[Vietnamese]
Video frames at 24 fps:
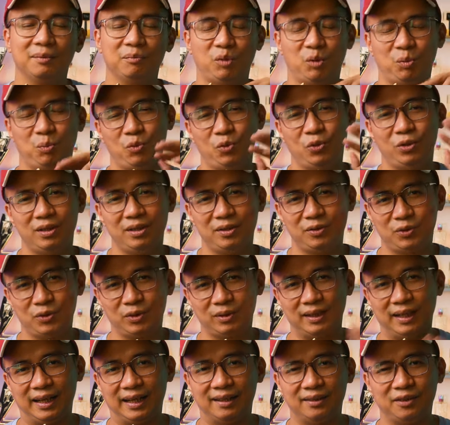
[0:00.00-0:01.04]
Một mùi hương
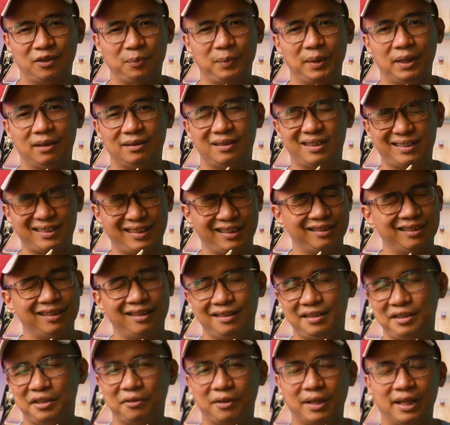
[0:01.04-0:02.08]
thuốc lá tôi biết là chắc chắn rất
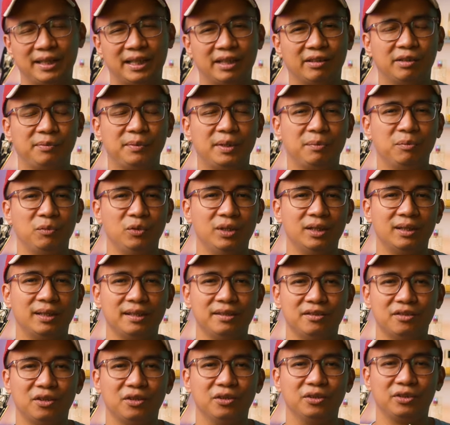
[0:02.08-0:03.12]
là nhiều các anh em đã biết mùi hương
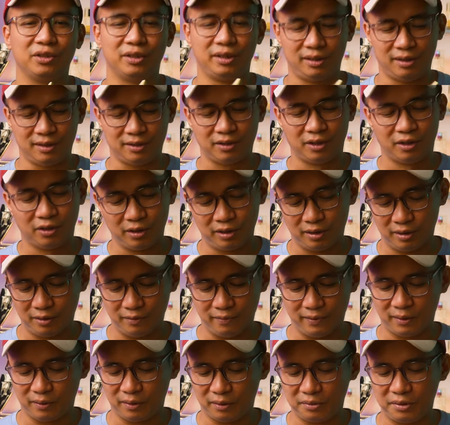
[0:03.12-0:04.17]
này rồi, cho nên là thôi không
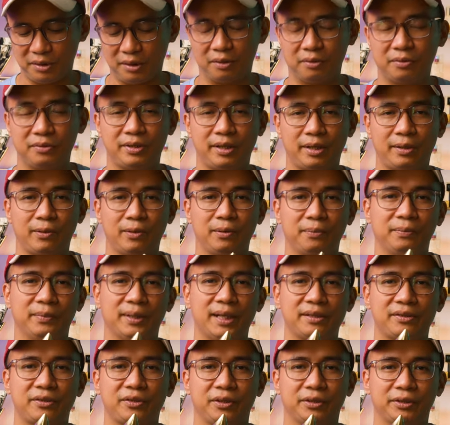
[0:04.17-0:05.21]
phải nói nhiều. Serum
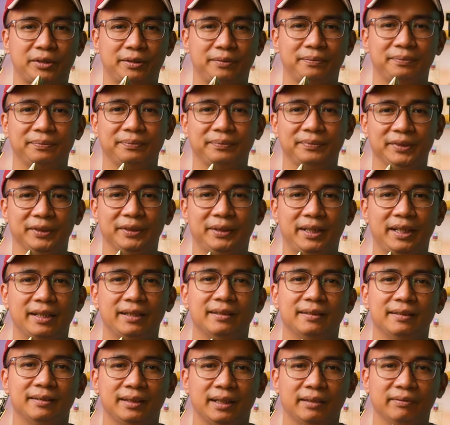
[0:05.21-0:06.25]
Nassos. Ok,
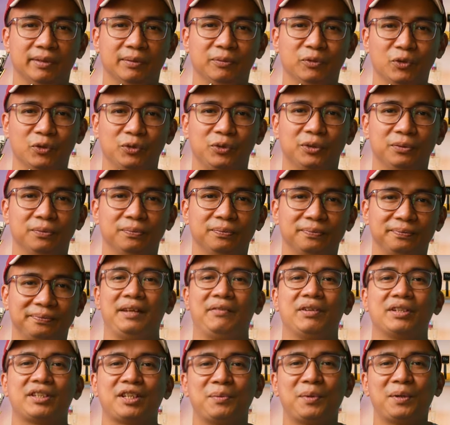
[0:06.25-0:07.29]
sản phẩm cuối cùng thì
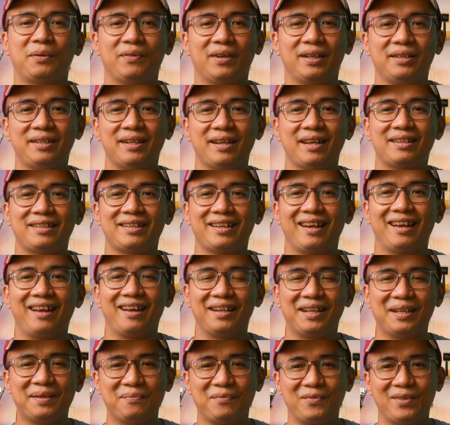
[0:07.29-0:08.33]
vừa xong mình vừa chia sẻ
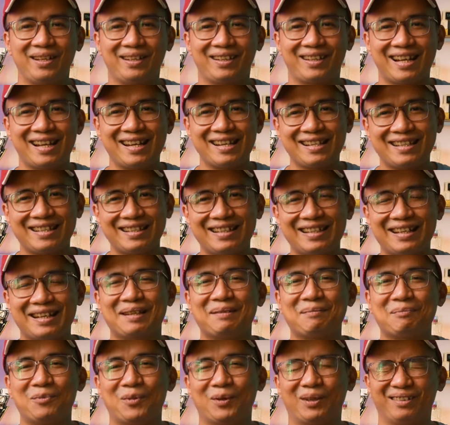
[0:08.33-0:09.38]
đến với các anh
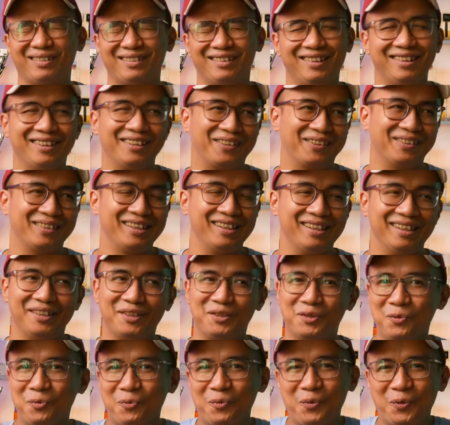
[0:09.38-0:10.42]
em, hoặc là có thể
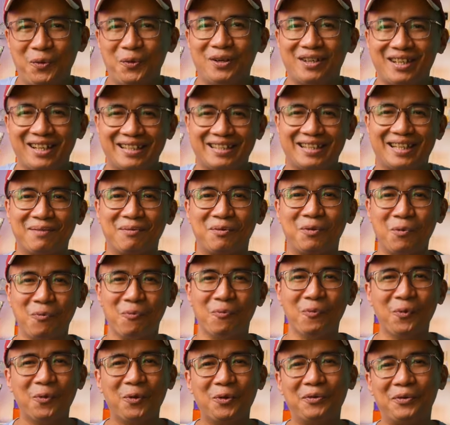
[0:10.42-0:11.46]
chung vui các anh em
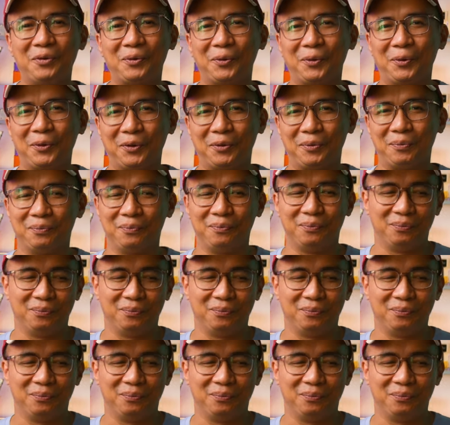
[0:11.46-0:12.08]
cùng vui với tôi